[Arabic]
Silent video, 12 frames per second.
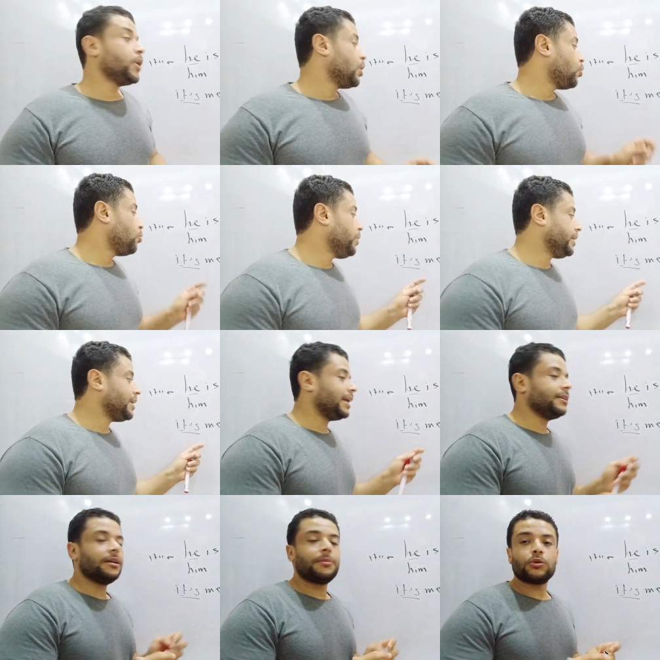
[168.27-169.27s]
واحنا
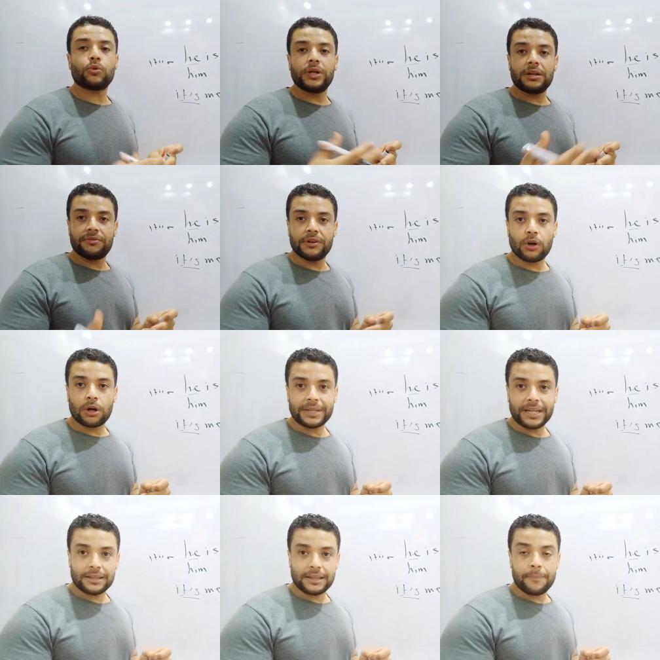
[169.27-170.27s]
عندنا برضو هنا في اللغه
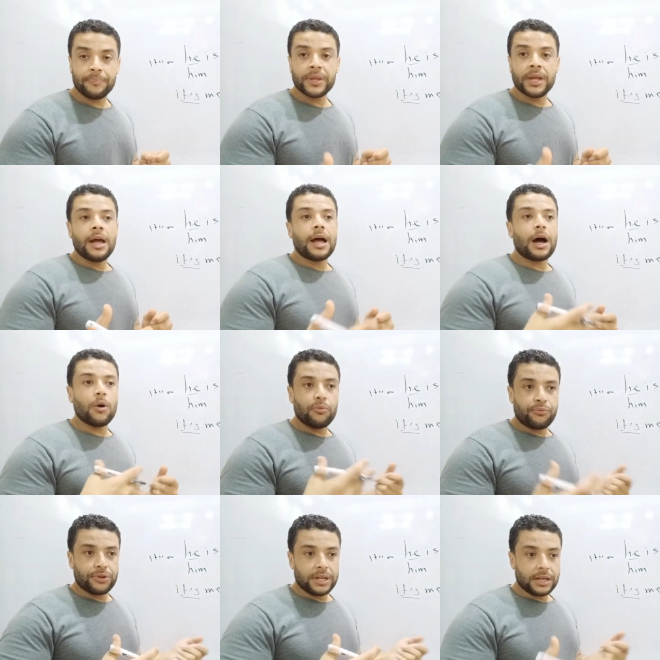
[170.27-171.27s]
بتاعتنا او
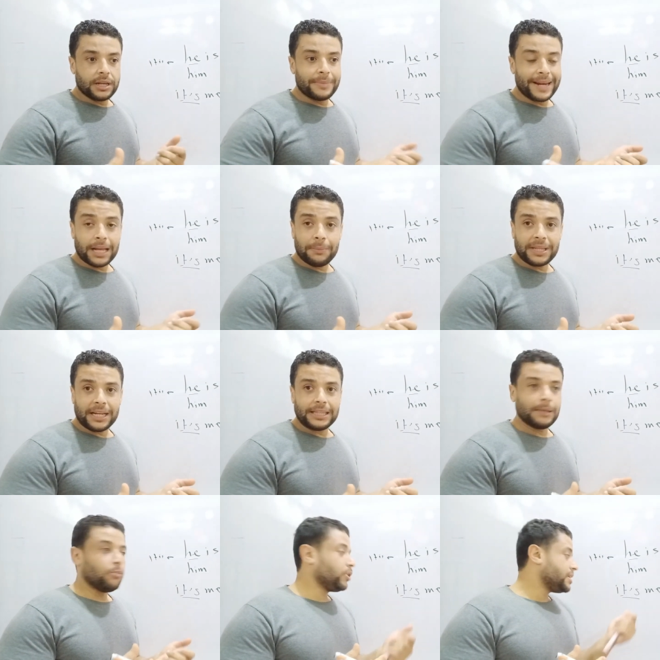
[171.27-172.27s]
في المناهج
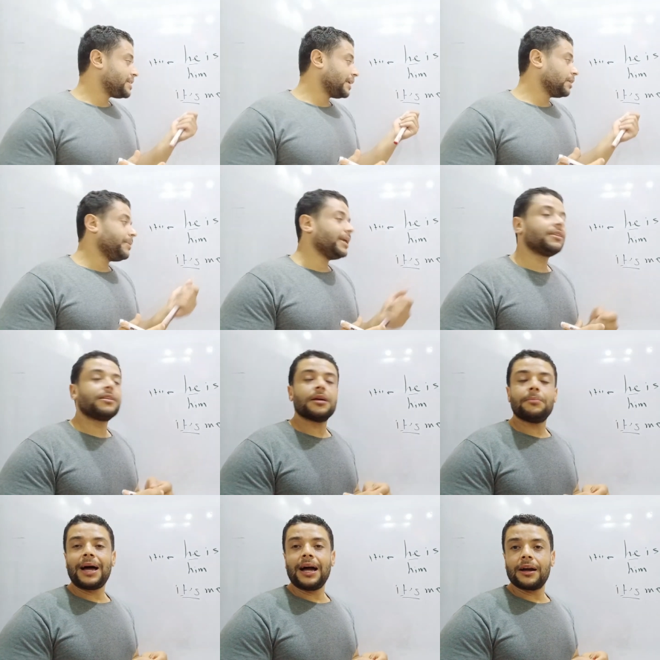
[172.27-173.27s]
بتاعتنا ممكن نستخدم ات
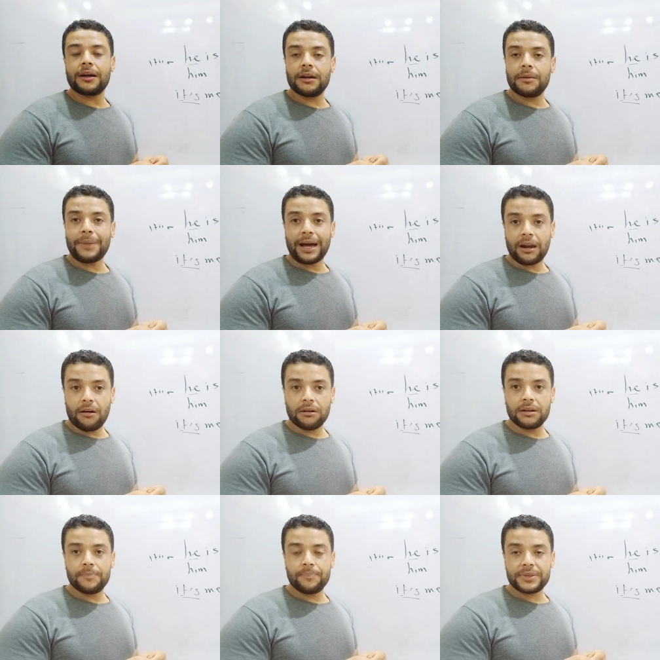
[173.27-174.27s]
مع غير مع
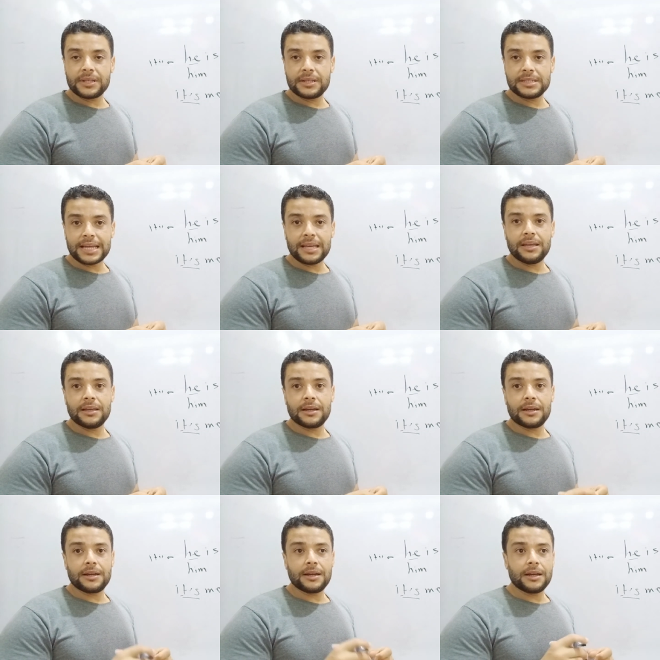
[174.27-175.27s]
العاقل زي
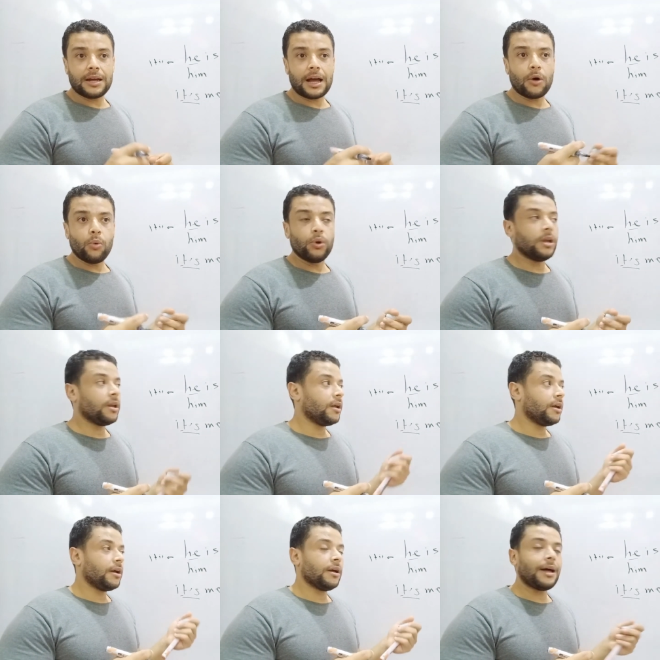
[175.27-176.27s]
اقول
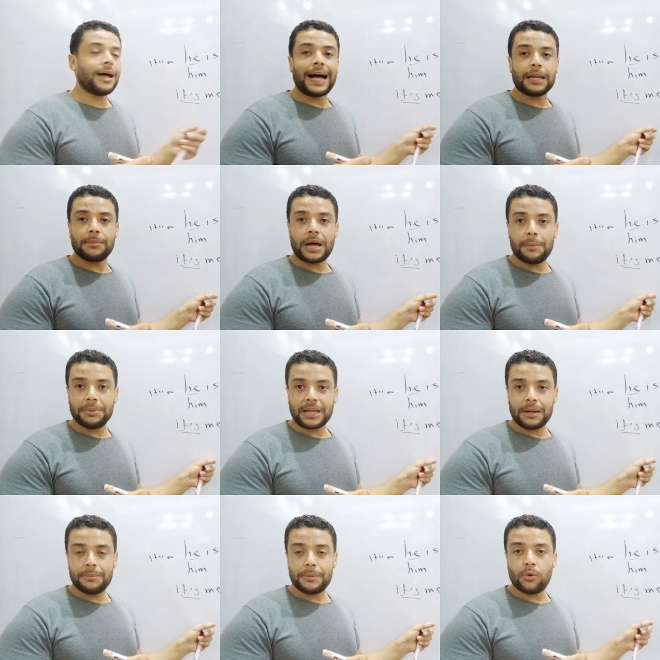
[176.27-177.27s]
حد بخبط
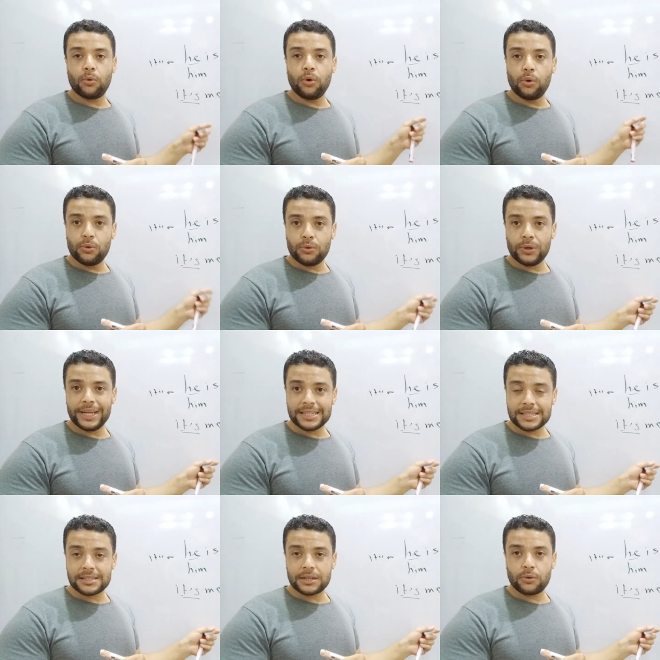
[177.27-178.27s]
على الباب اقول هو
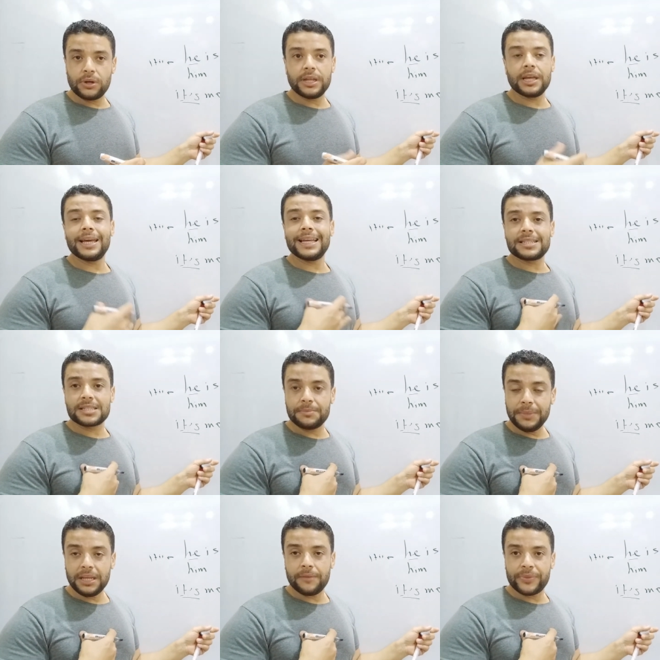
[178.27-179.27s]
از يقول لي اتس
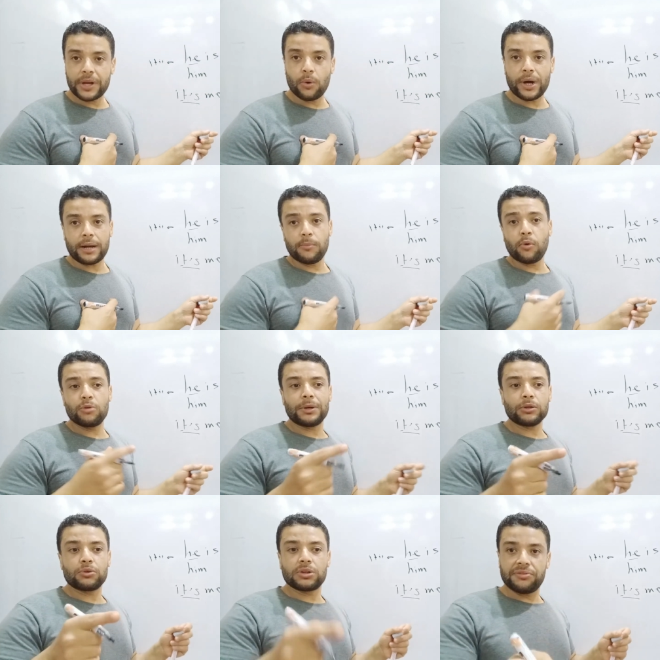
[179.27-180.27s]
مي انه انا ممكن
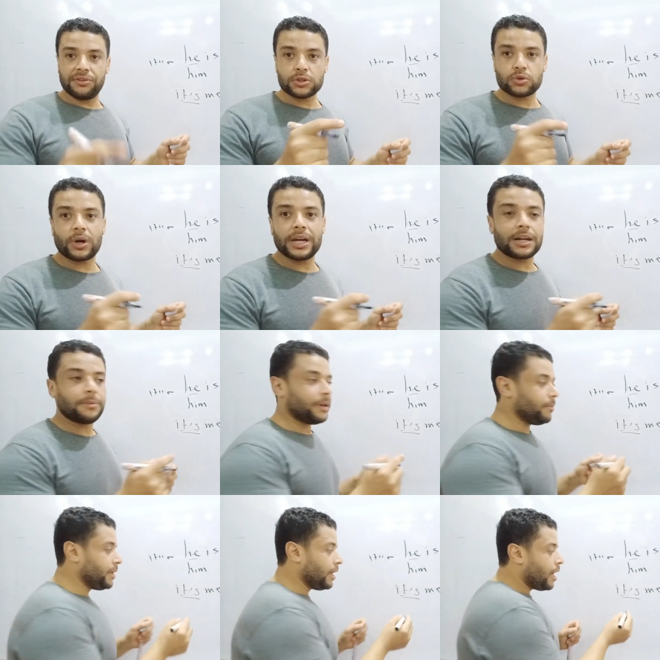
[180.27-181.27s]
برضو الطفل الصغير
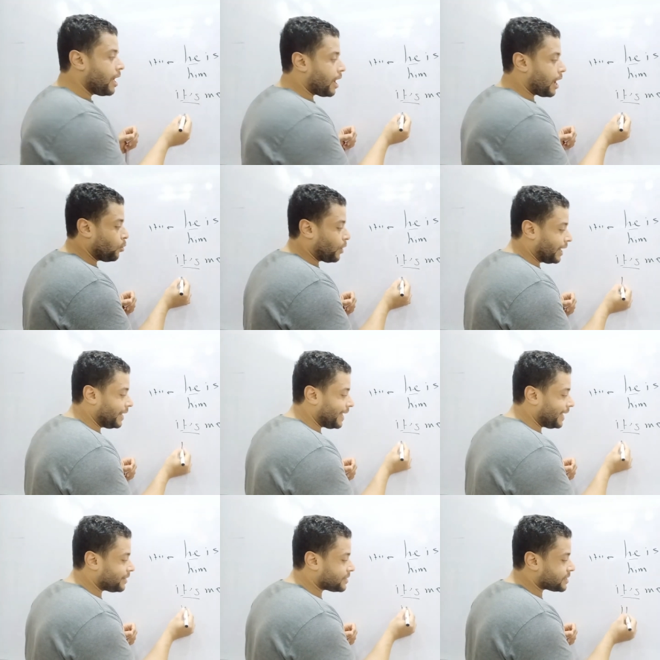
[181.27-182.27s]
البيبي اقول
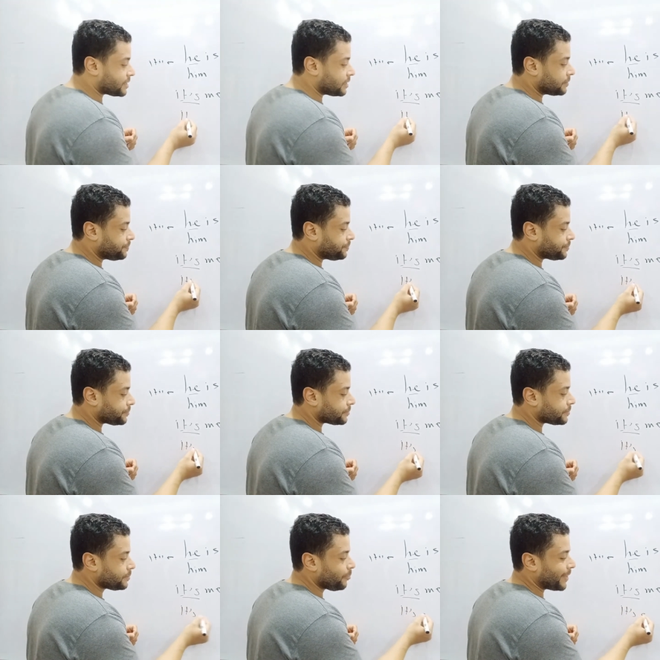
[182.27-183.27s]
عليه اتس
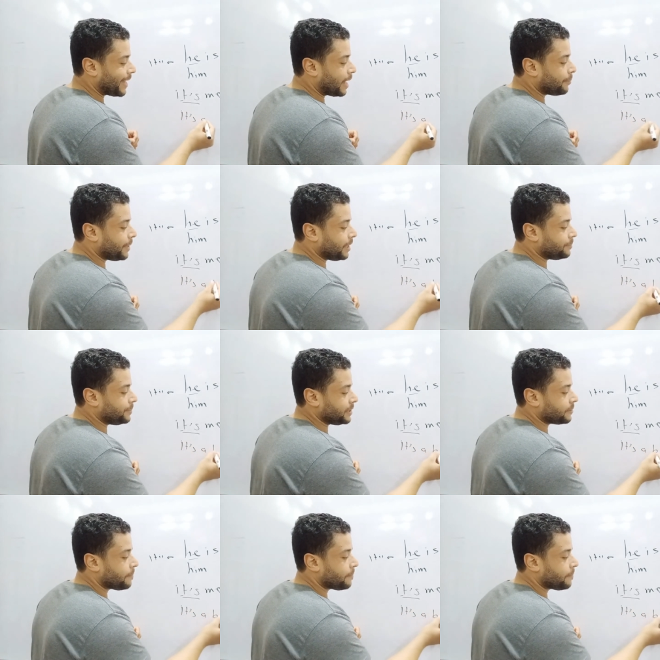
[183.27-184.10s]
ا بيبي